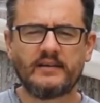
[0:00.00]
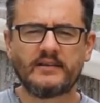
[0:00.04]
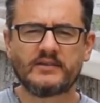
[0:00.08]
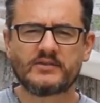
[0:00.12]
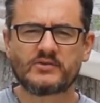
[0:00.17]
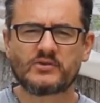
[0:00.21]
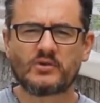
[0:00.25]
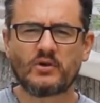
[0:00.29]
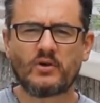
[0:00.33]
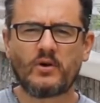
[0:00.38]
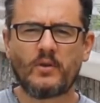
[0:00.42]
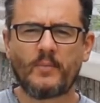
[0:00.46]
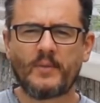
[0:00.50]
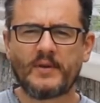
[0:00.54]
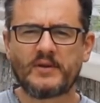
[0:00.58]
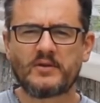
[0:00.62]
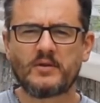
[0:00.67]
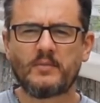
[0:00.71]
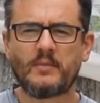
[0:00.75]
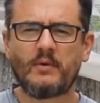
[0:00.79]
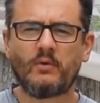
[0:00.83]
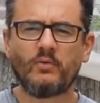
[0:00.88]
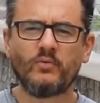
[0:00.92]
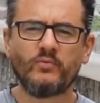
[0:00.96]
euh, sont
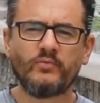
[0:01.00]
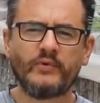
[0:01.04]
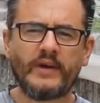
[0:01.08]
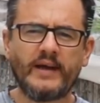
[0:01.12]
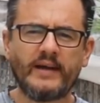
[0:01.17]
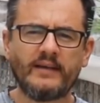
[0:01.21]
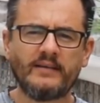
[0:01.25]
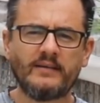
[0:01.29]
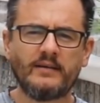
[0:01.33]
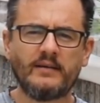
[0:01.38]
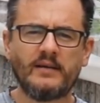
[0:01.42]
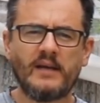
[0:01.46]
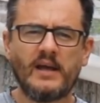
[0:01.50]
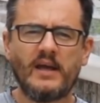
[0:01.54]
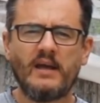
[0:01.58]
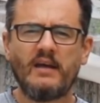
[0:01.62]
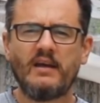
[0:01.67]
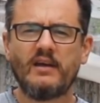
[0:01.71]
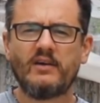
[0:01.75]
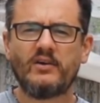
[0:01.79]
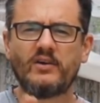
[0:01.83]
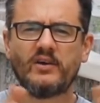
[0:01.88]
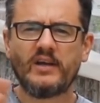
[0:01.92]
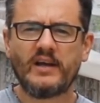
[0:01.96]
complètement ouvertes
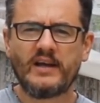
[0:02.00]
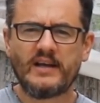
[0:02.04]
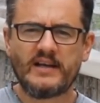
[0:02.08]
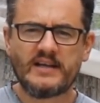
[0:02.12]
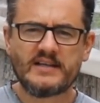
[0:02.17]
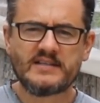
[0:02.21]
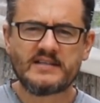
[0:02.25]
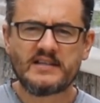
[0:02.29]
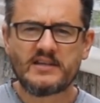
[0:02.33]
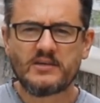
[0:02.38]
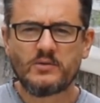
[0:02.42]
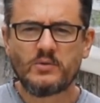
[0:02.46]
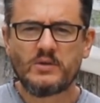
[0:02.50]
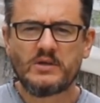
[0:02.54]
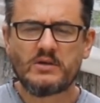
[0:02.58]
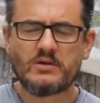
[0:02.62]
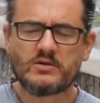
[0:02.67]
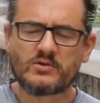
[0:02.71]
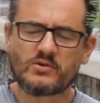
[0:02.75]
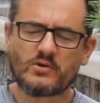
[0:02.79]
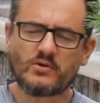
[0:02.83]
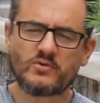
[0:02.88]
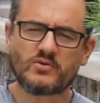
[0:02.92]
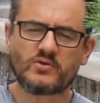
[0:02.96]
et les
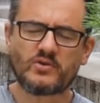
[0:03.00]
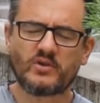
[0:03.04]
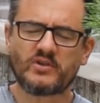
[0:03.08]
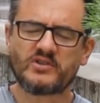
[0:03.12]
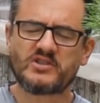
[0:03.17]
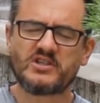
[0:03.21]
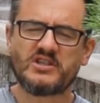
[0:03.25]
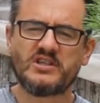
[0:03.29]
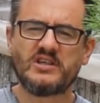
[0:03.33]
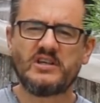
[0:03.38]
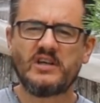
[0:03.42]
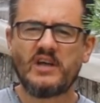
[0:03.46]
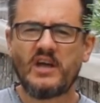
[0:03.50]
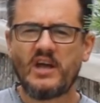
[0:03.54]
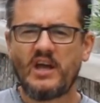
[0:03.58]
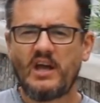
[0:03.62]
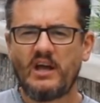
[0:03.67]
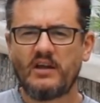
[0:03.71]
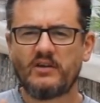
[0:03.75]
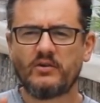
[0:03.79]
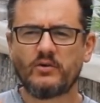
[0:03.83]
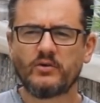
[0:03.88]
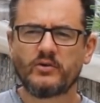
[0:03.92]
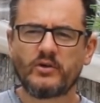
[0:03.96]
aiguilles sont sorties.
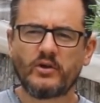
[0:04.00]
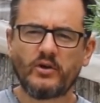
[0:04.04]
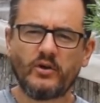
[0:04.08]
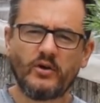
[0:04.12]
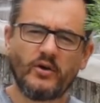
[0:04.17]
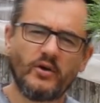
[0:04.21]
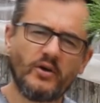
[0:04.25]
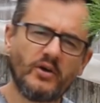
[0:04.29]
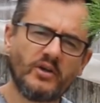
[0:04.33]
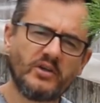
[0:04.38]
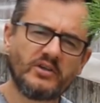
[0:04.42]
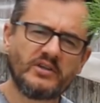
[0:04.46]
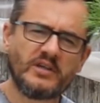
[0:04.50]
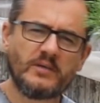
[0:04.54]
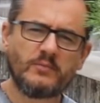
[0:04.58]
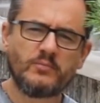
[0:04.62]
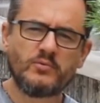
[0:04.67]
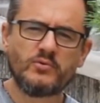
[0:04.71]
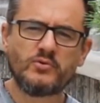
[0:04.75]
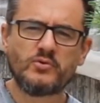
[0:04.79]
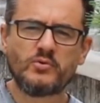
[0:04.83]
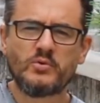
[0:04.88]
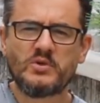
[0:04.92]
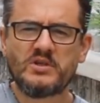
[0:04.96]
Donc
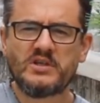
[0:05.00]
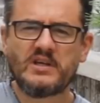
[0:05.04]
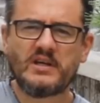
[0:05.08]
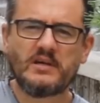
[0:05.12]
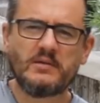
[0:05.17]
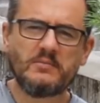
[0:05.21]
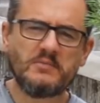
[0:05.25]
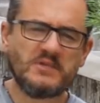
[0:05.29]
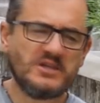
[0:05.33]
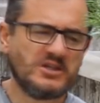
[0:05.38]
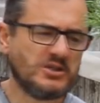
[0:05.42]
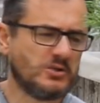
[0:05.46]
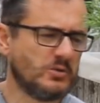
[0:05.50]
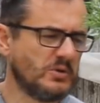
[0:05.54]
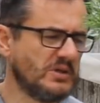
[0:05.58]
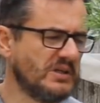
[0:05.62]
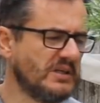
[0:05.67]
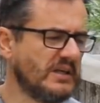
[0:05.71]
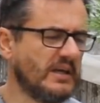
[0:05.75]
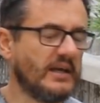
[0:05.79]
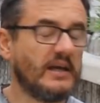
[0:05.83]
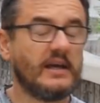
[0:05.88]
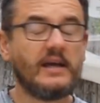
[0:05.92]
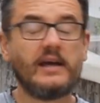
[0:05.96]
début juillet,
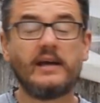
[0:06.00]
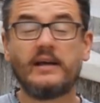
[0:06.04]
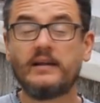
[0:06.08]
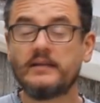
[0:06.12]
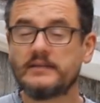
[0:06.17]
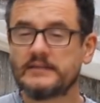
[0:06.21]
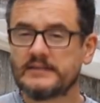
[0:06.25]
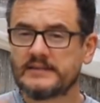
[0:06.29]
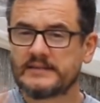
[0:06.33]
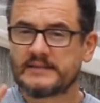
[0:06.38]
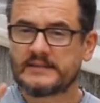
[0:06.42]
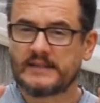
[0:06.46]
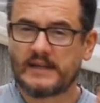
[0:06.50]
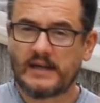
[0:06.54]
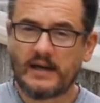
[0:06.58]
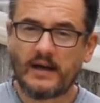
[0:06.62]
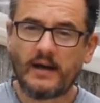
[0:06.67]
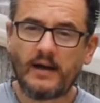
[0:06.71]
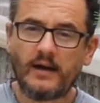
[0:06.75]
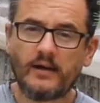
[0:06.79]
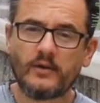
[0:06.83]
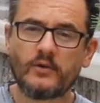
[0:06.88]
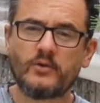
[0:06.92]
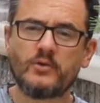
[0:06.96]
mi-juillet, c'est
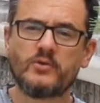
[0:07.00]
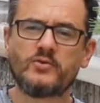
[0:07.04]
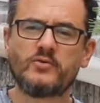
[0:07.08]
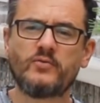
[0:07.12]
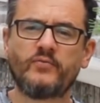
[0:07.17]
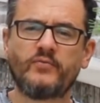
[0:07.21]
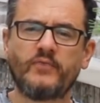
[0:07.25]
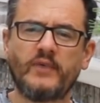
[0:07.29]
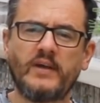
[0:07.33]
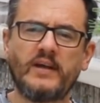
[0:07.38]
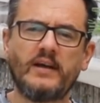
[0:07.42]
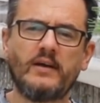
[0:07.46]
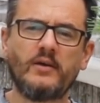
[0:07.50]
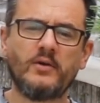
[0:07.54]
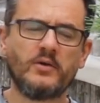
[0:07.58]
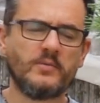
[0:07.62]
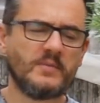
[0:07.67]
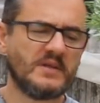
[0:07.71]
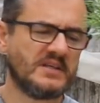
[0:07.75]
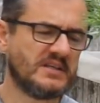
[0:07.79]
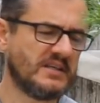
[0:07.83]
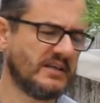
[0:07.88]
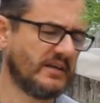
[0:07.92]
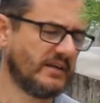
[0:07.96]
là que je fais
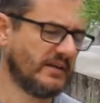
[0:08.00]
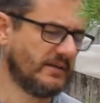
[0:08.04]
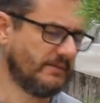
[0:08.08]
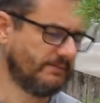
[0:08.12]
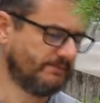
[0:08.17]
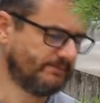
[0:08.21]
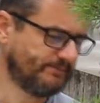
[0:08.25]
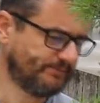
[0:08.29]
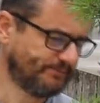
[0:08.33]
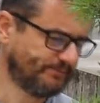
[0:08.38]
le nikiri.